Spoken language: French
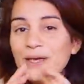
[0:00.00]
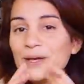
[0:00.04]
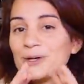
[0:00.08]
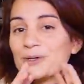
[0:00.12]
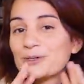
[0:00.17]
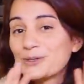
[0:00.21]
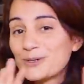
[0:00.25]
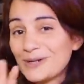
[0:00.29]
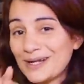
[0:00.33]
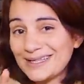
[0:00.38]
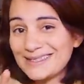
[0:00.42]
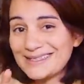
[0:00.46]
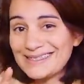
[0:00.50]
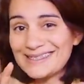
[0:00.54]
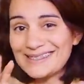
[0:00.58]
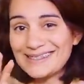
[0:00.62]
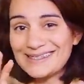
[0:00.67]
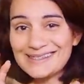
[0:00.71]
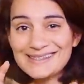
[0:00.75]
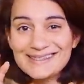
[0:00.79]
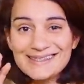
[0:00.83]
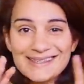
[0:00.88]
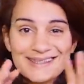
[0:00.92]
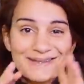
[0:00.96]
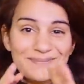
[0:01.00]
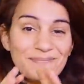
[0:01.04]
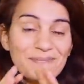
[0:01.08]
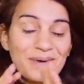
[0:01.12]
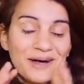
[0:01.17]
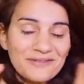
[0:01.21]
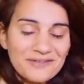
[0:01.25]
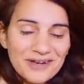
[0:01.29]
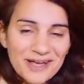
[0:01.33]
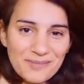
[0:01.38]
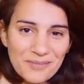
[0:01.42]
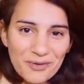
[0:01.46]
Cela dit, c'est
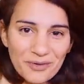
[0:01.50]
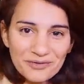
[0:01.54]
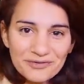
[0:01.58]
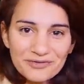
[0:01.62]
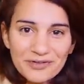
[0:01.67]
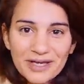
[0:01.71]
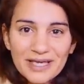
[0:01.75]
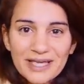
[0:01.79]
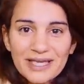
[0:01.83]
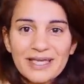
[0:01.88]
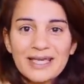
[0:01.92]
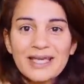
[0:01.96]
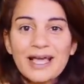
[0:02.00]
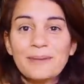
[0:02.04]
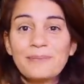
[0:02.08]
pas vraiment vrai.